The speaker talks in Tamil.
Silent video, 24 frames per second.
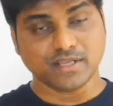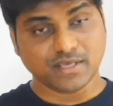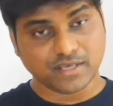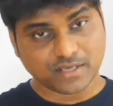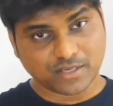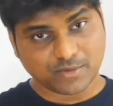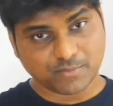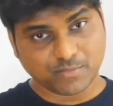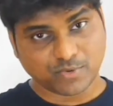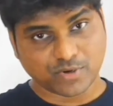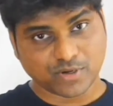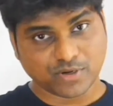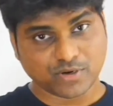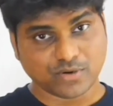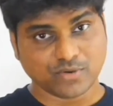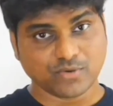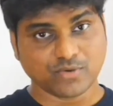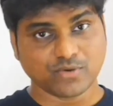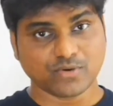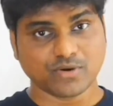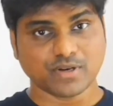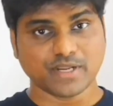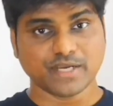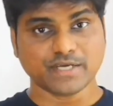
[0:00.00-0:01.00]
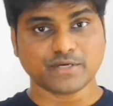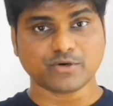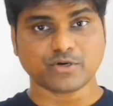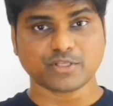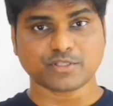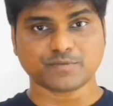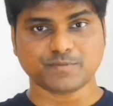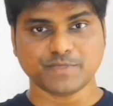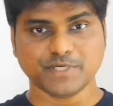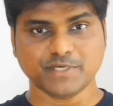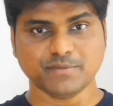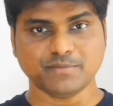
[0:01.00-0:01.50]
நிலாவுக்கு போனாலும்
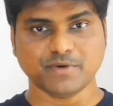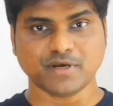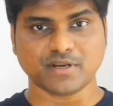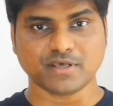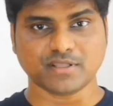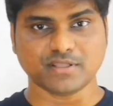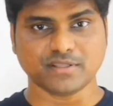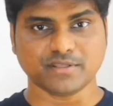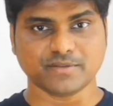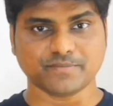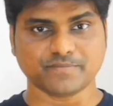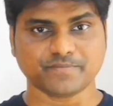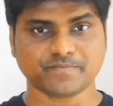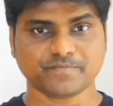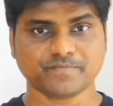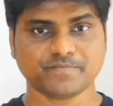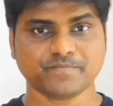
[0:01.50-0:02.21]
லைட்டோட ஸ்பீடு மாறாது